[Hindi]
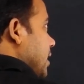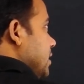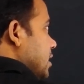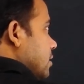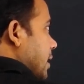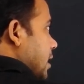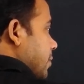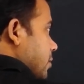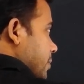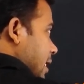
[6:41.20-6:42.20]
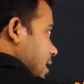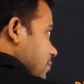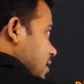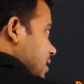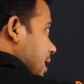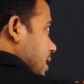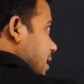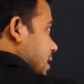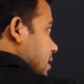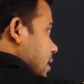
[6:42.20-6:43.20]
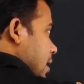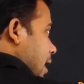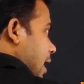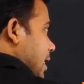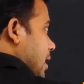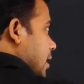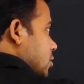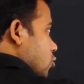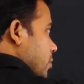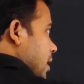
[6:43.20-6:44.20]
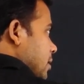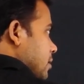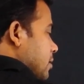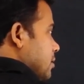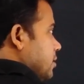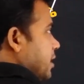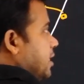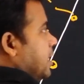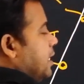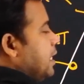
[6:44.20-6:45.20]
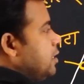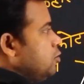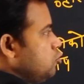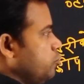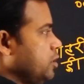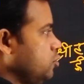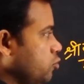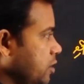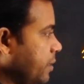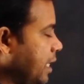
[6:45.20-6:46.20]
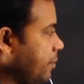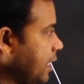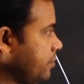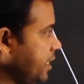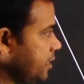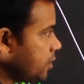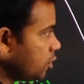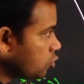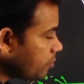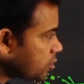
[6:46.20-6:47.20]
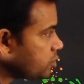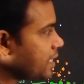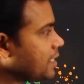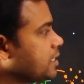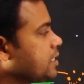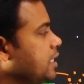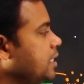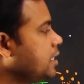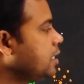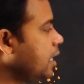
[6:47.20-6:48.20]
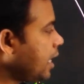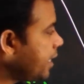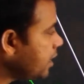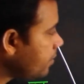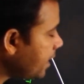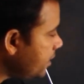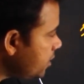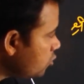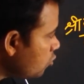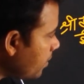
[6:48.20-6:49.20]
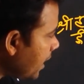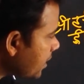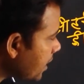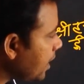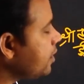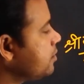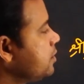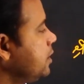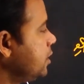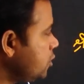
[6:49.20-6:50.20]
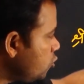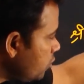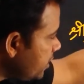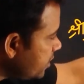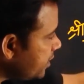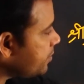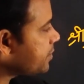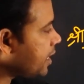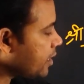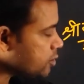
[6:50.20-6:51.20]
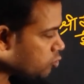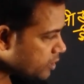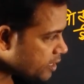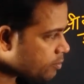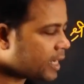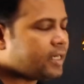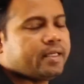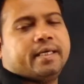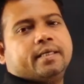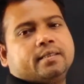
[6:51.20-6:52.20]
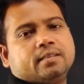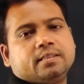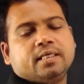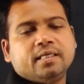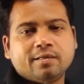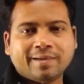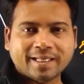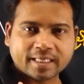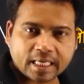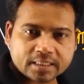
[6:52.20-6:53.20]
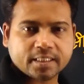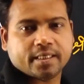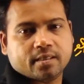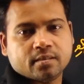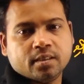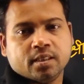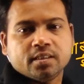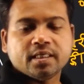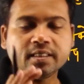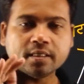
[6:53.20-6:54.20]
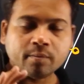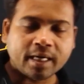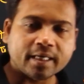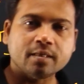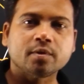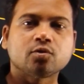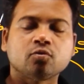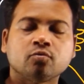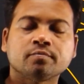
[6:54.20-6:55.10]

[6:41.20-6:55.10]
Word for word: इसी हिमालय पर्वतमाला का विस्तार है अराकन योमा ठीक ना अराकन जो जो कि म्यांमार में है तो बच्चों याद रखना अंडमान निकोबार का जो द्वीप का जो निर्माण है ये निर्माण कैसे है ये निर्माण है बच्चों